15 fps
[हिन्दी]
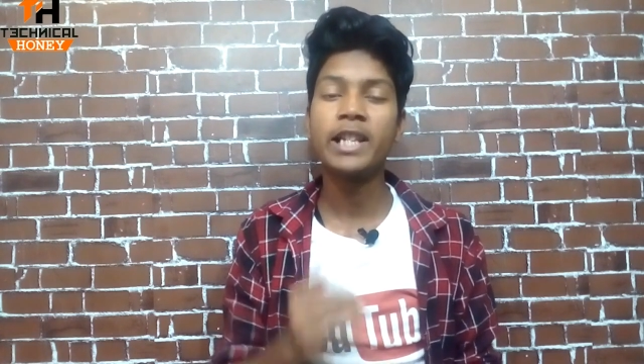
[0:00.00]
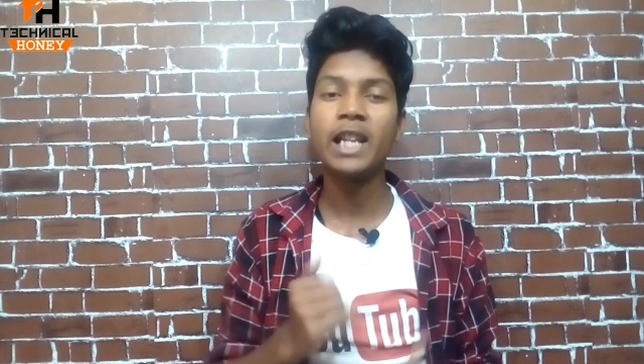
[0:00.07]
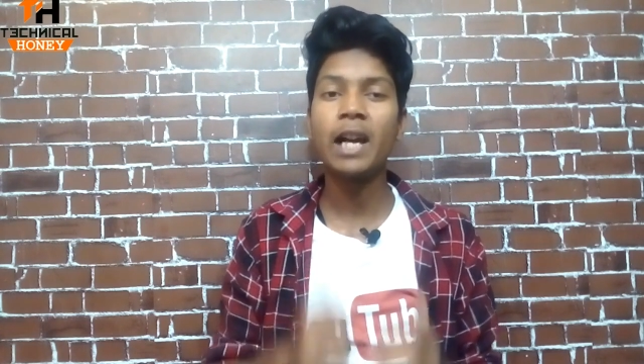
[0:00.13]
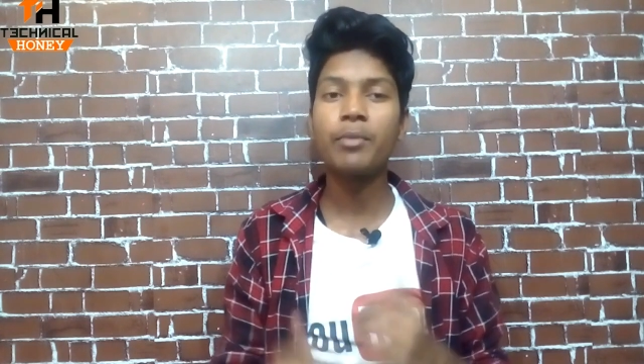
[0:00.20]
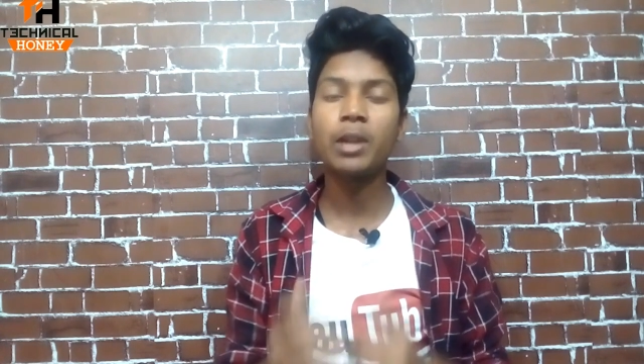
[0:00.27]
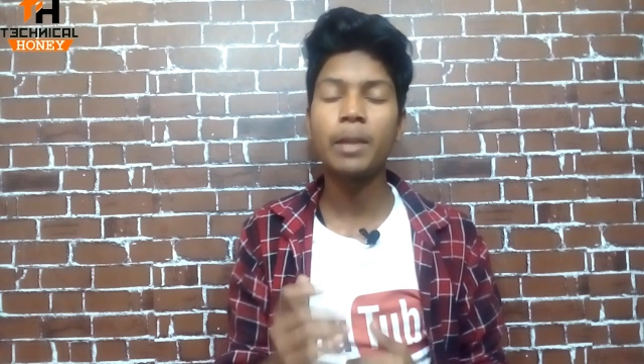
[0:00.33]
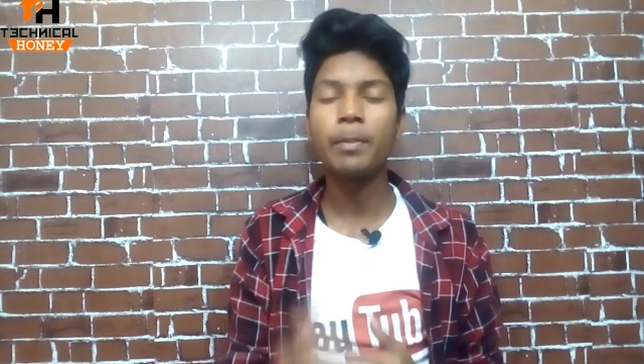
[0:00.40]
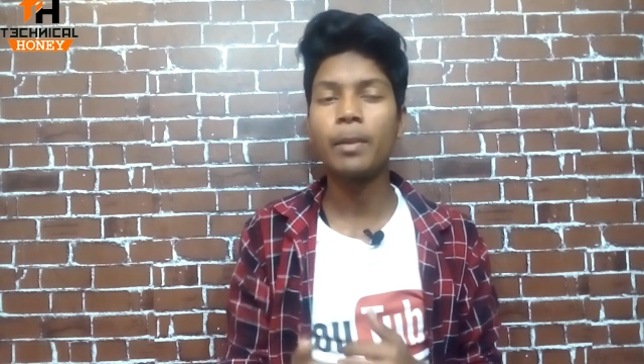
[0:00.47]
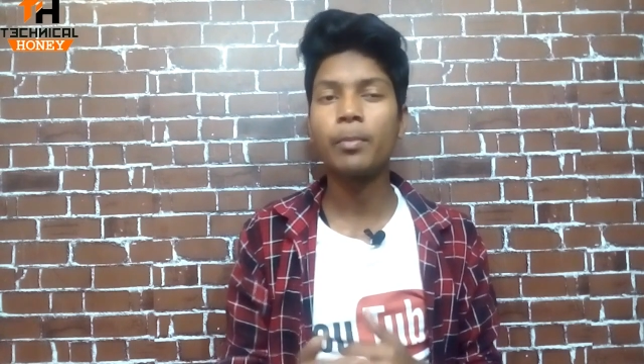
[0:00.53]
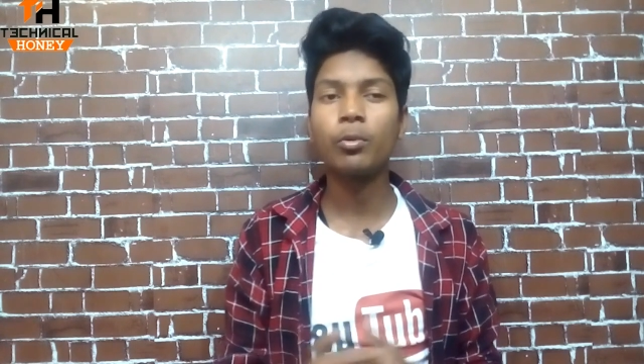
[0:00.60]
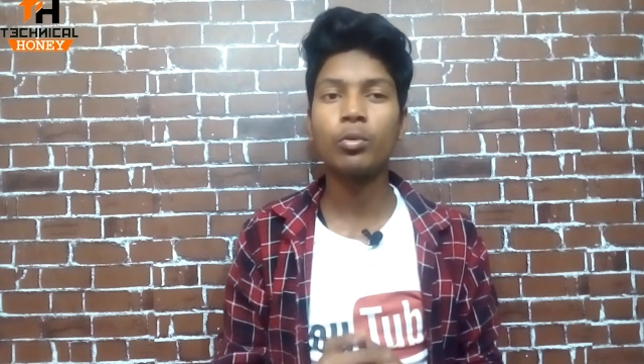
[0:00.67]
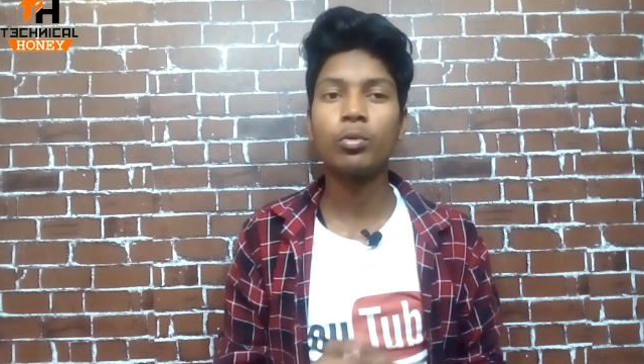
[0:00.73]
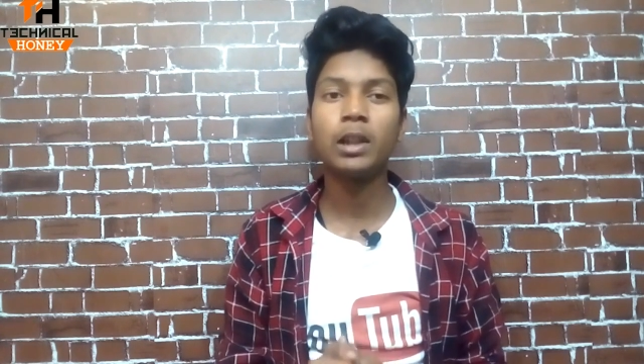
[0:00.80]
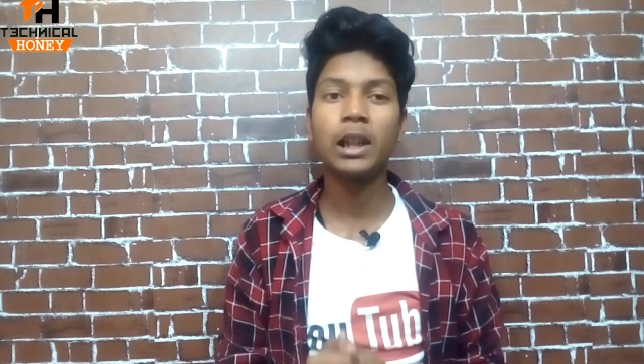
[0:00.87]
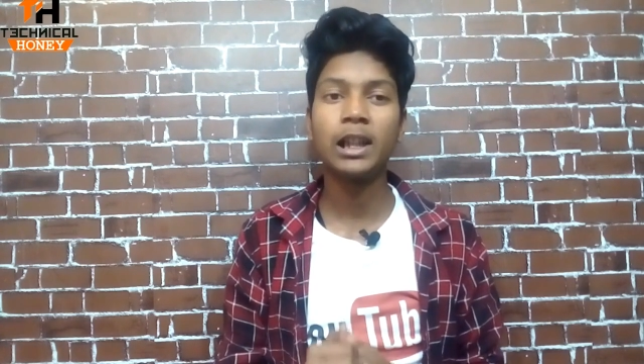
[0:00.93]
साफ साफ
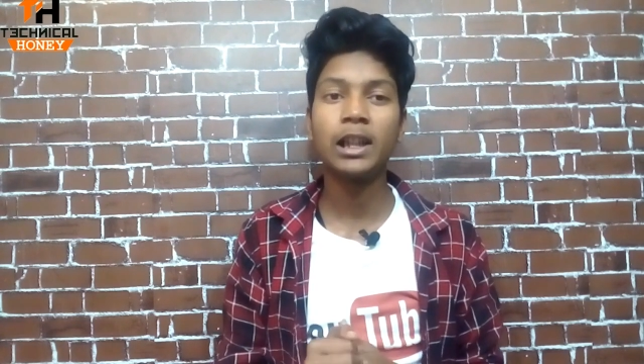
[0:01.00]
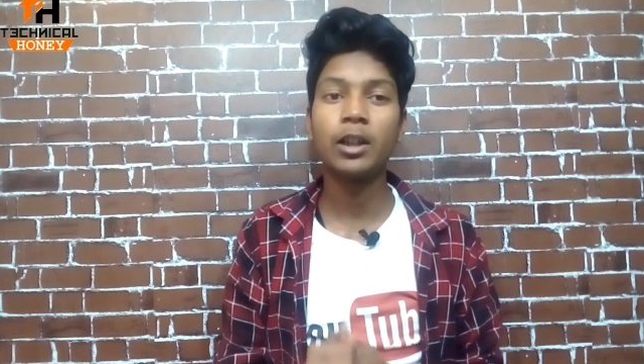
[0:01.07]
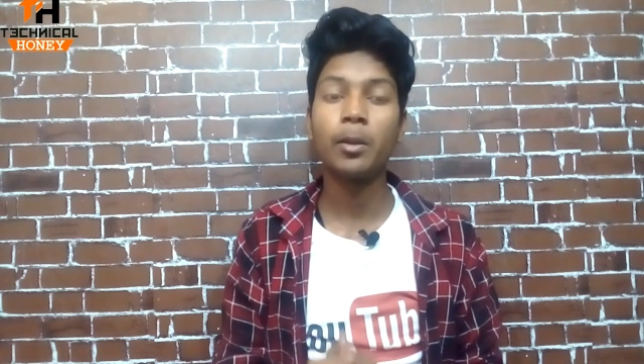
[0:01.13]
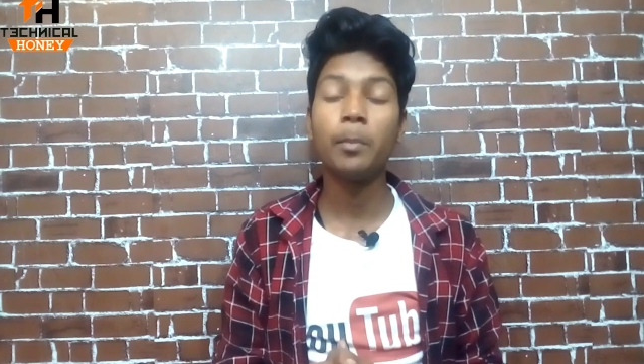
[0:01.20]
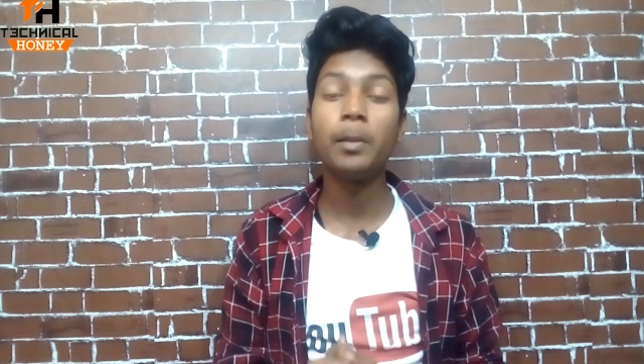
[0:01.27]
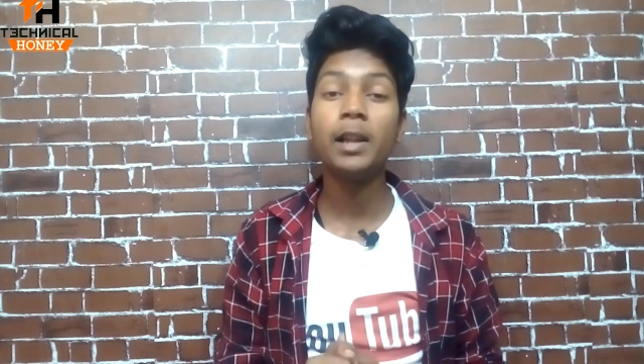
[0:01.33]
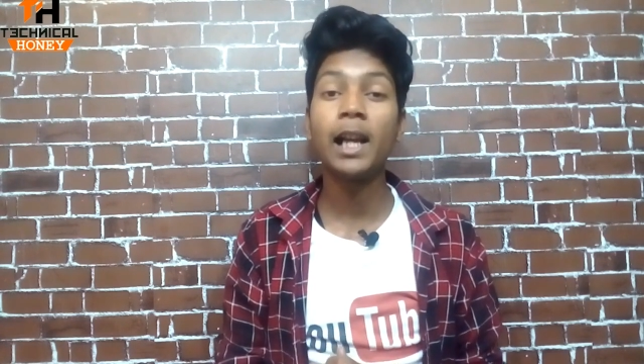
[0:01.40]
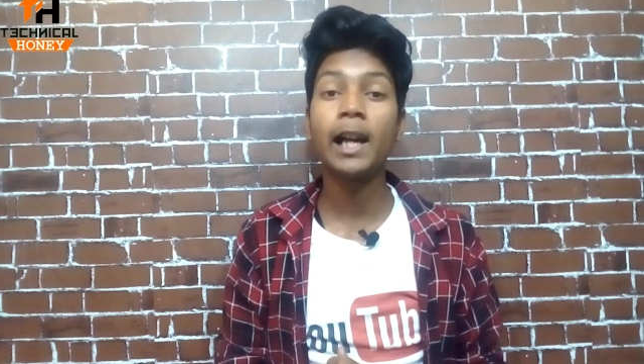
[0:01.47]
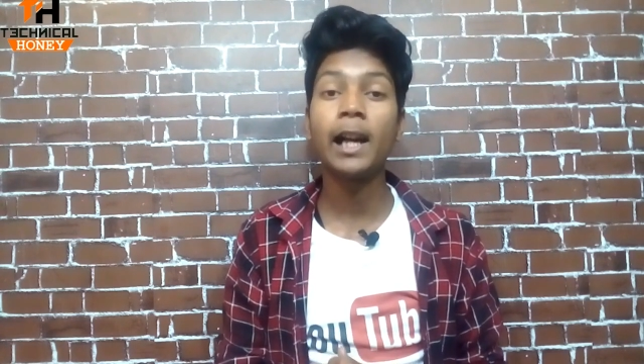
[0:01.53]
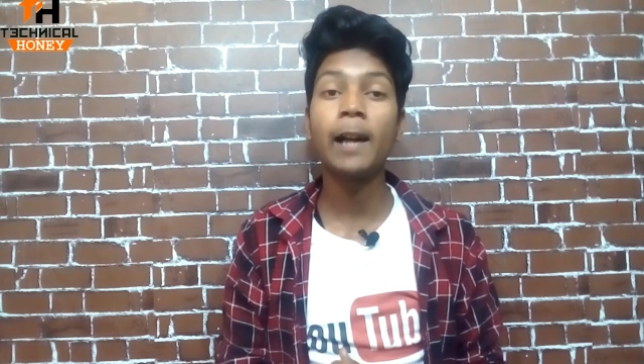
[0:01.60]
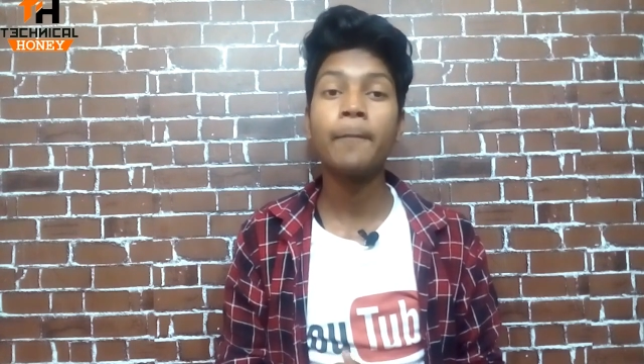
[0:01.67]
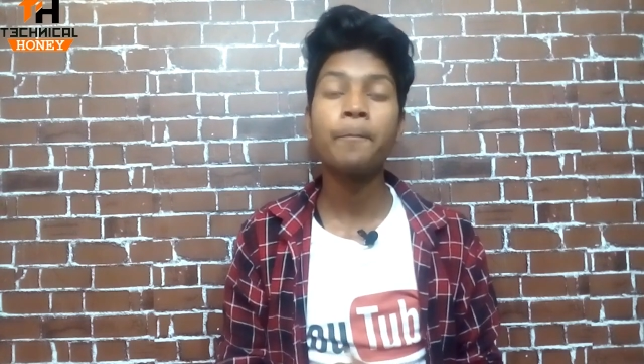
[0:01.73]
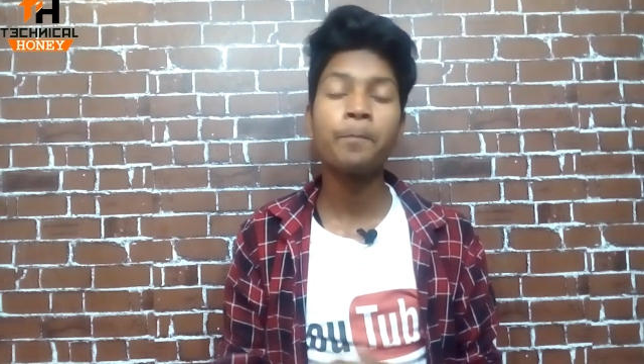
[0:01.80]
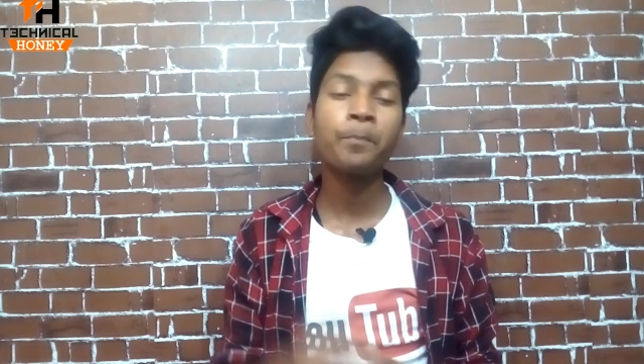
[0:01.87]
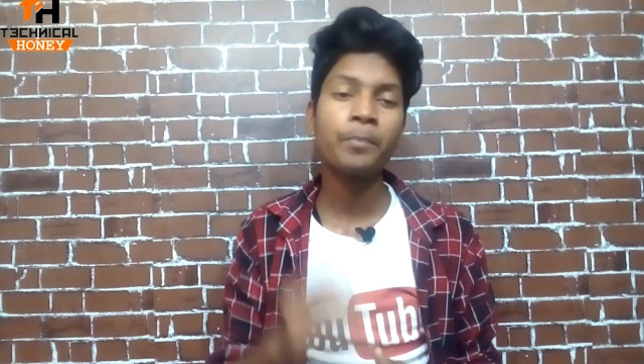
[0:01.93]
आपको देखने को मिल जाएगा